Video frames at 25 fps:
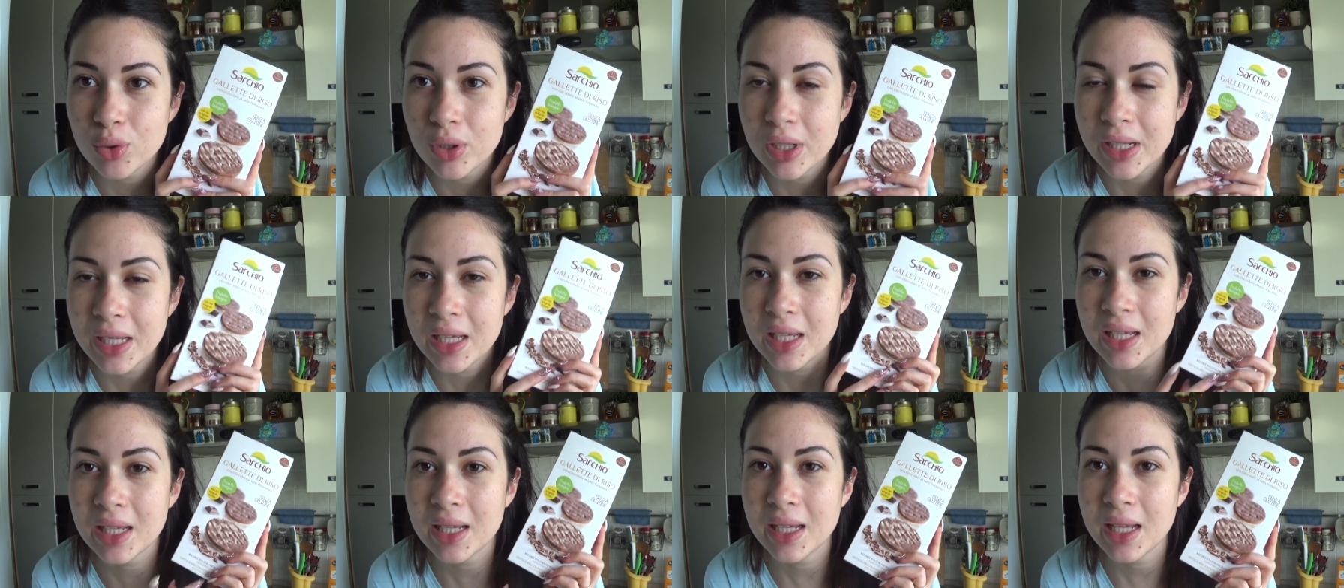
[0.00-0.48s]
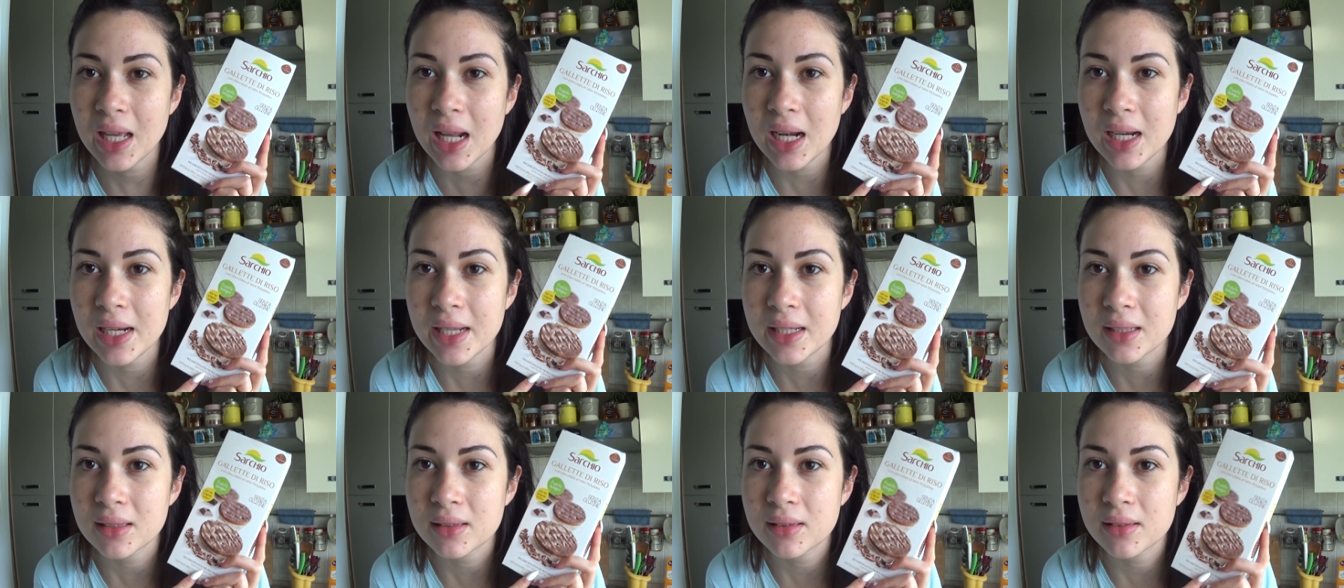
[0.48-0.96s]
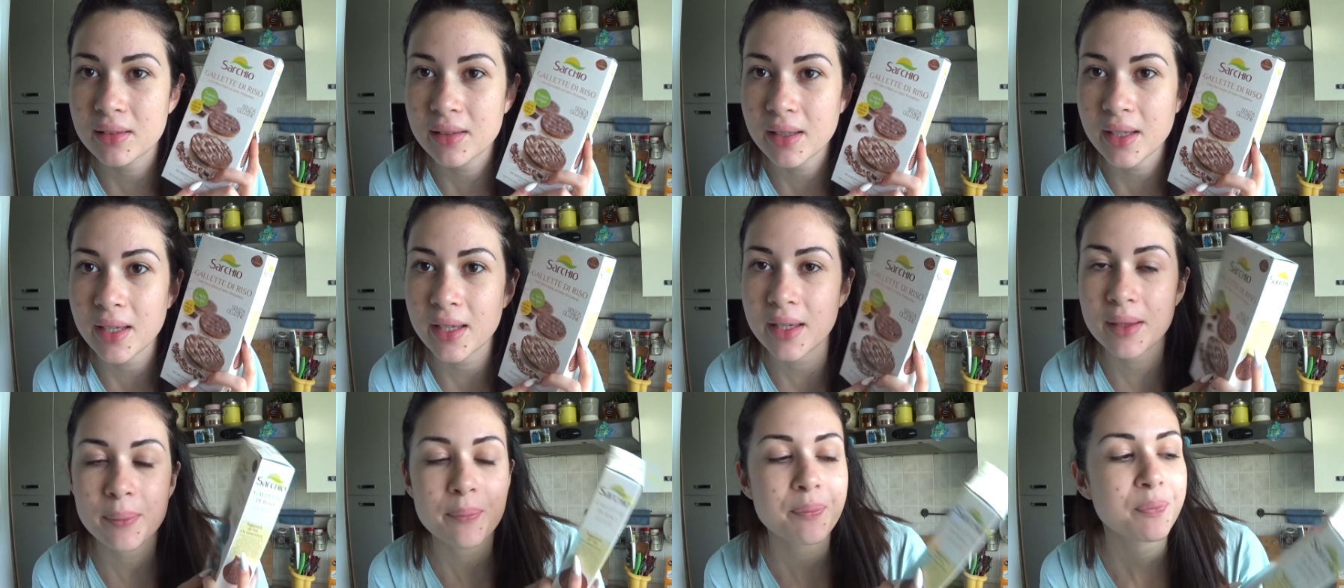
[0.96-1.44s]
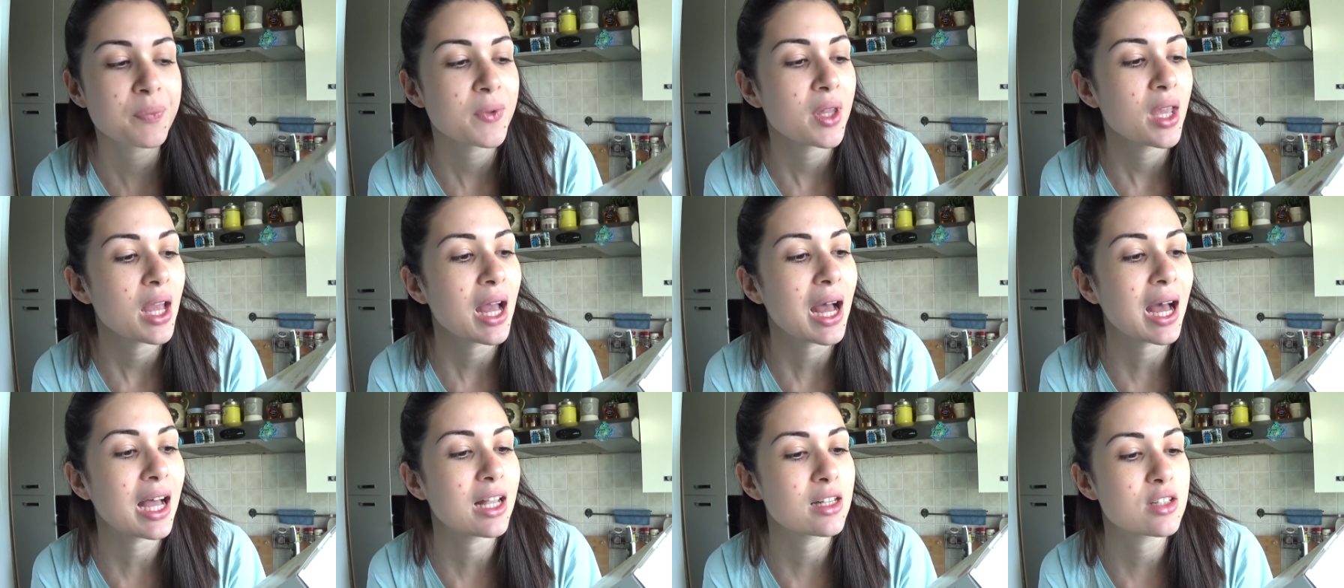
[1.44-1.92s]
ho le gallette
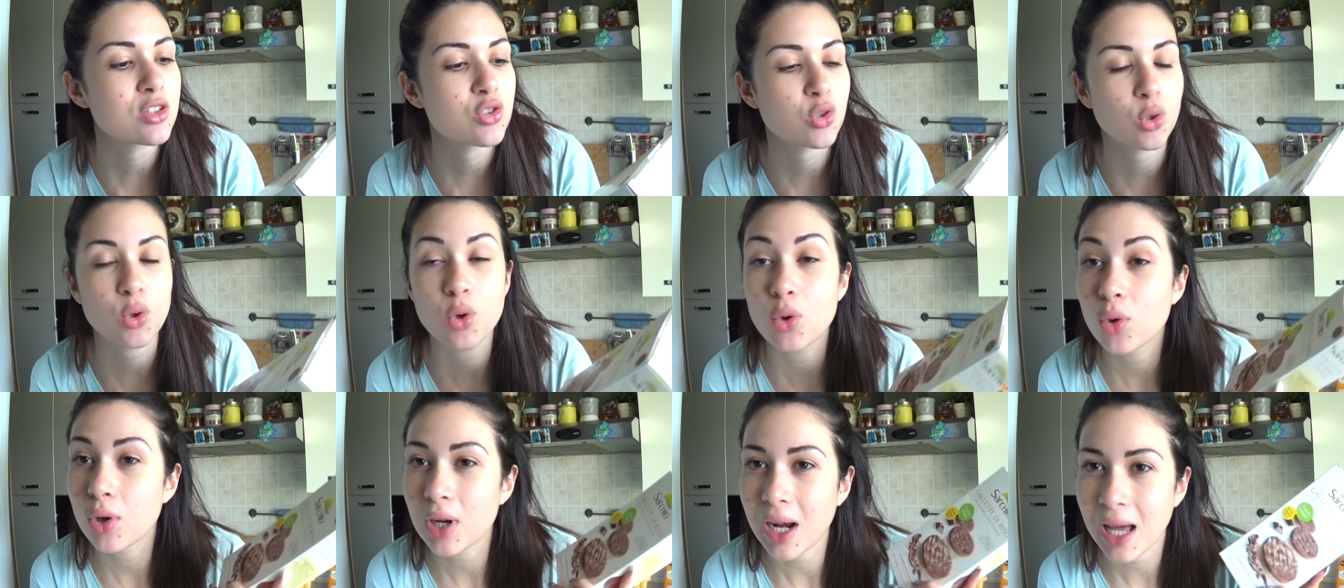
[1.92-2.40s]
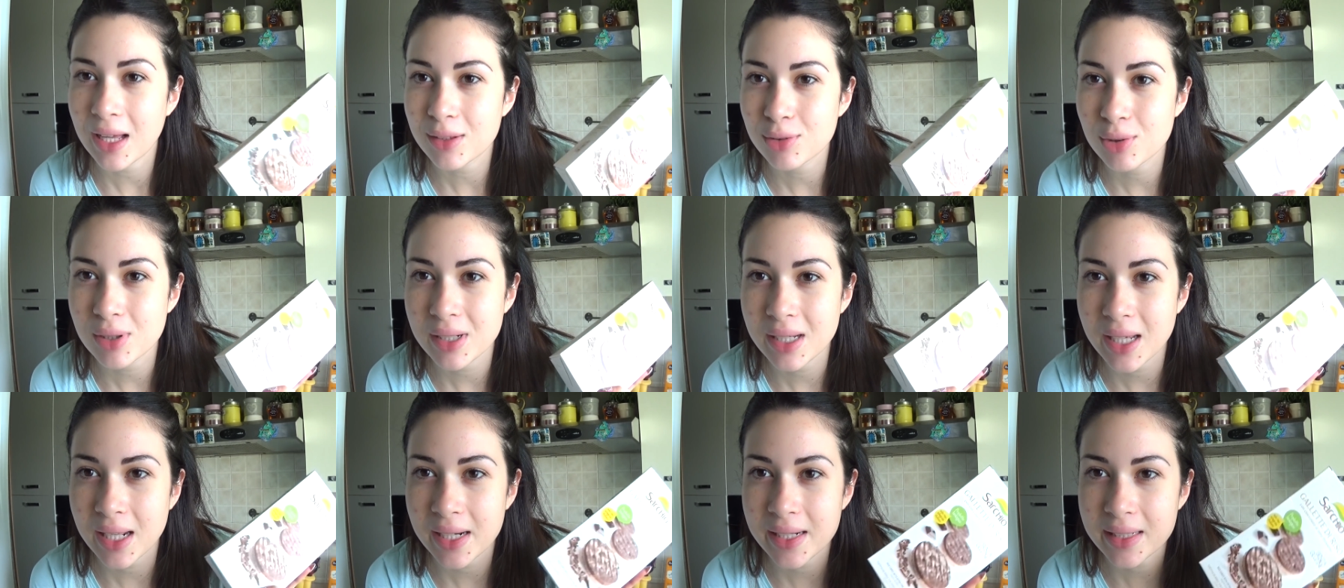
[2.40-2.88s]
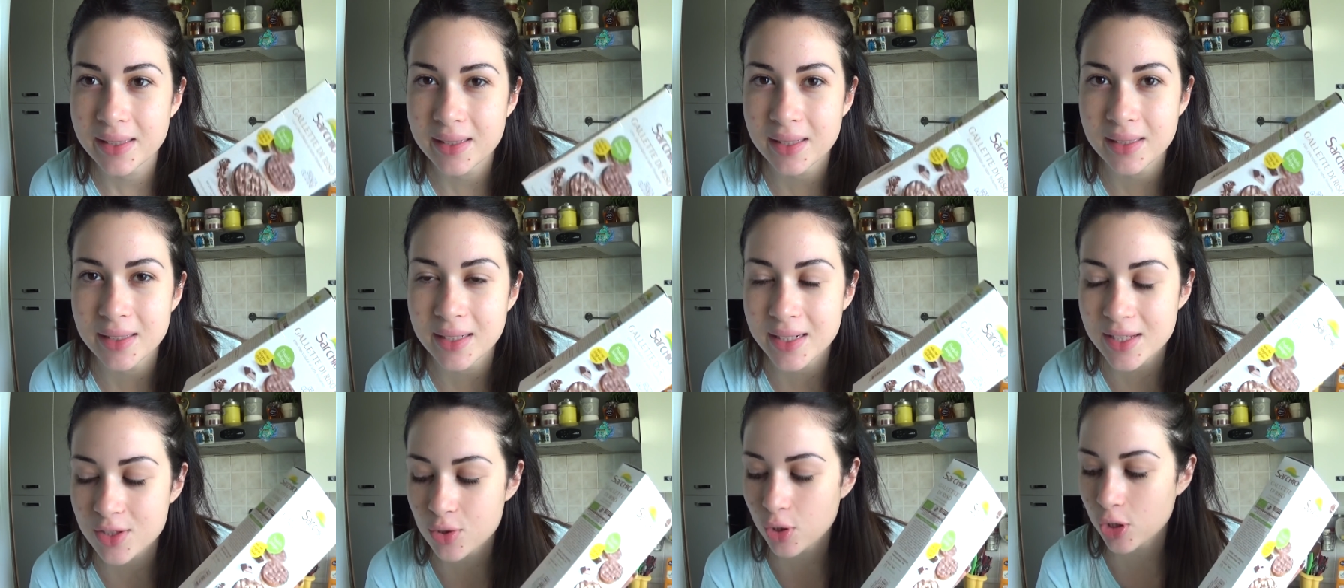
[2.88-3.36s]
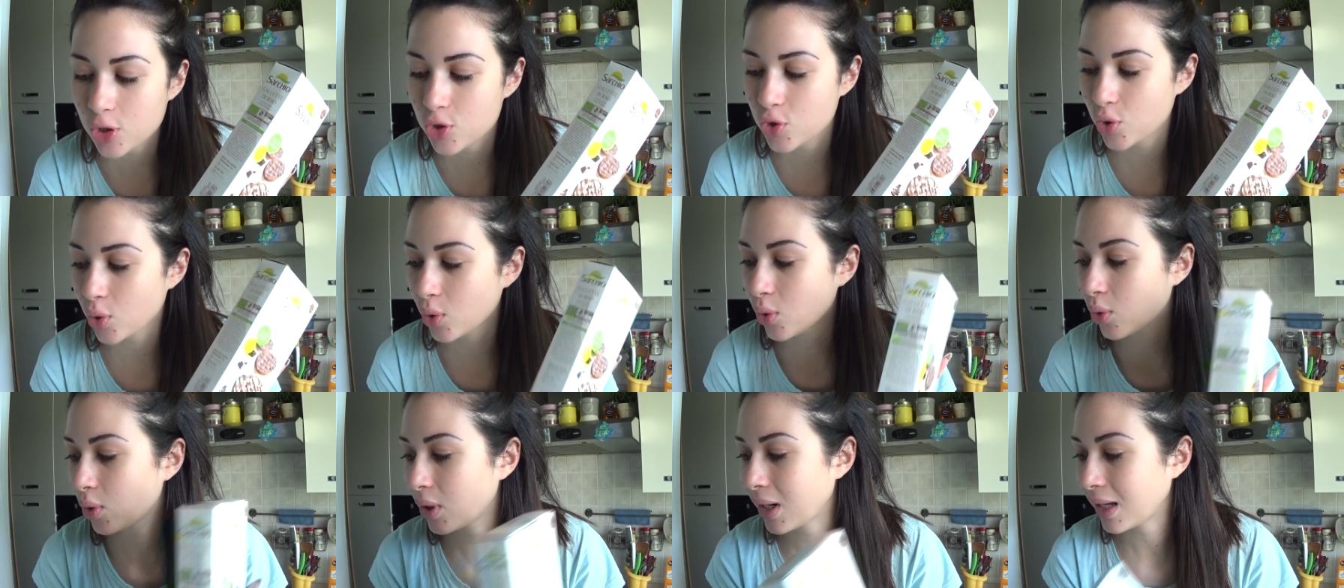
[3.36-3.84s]
al cioccolato le gallette di riso al
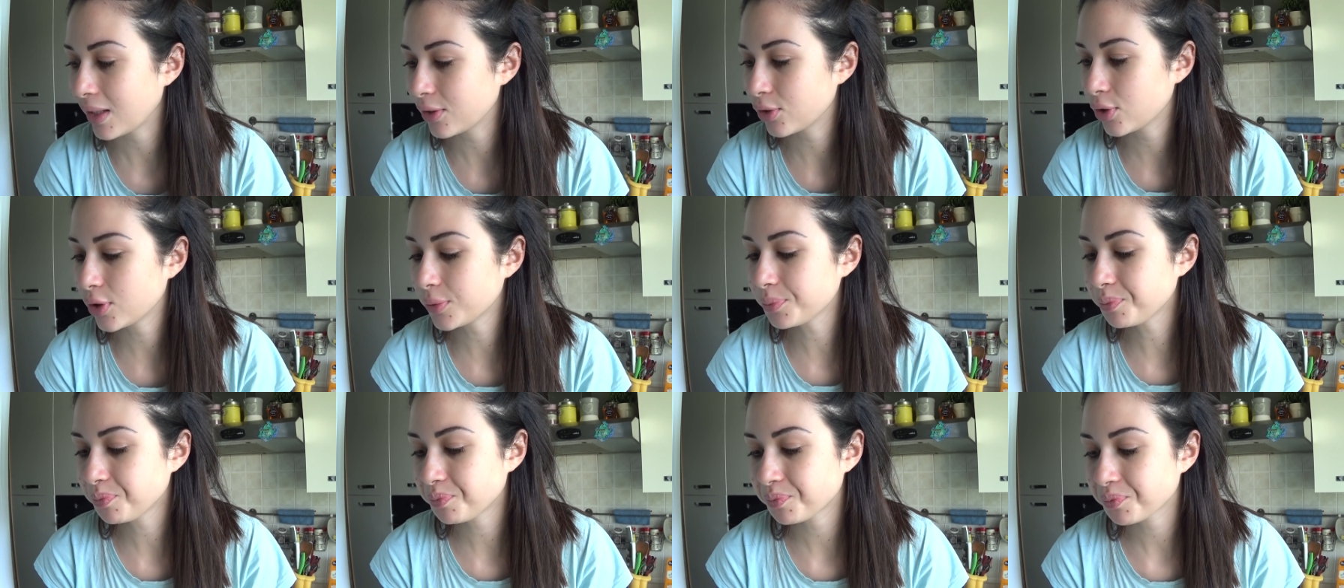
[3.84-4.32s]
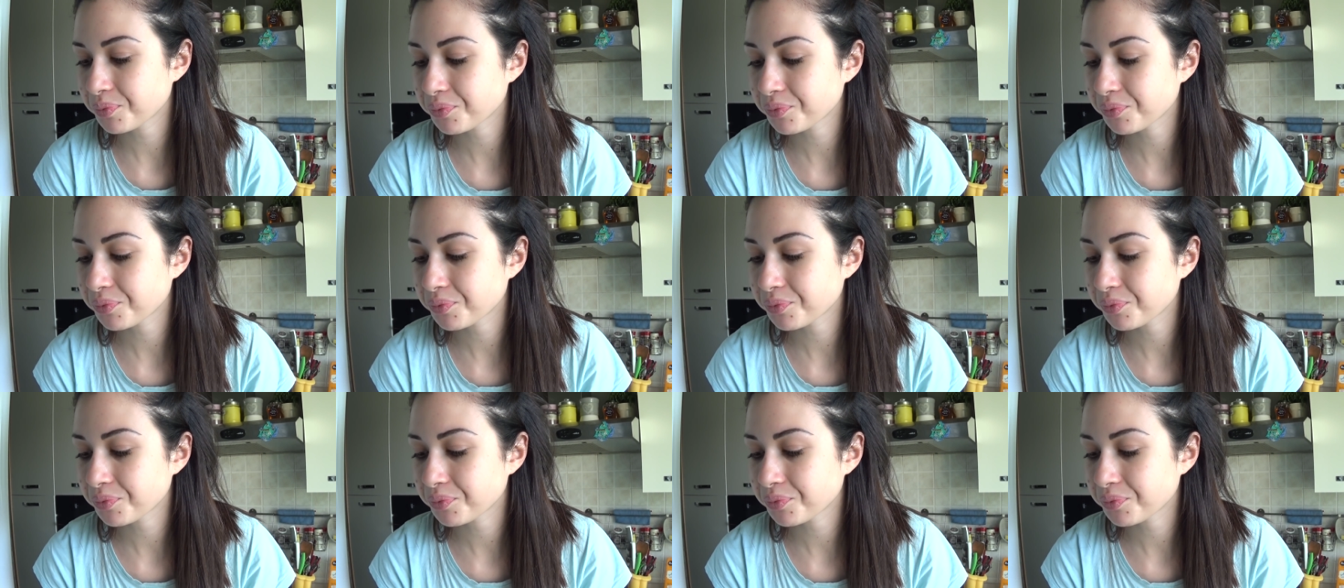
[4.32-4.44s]
cioccolato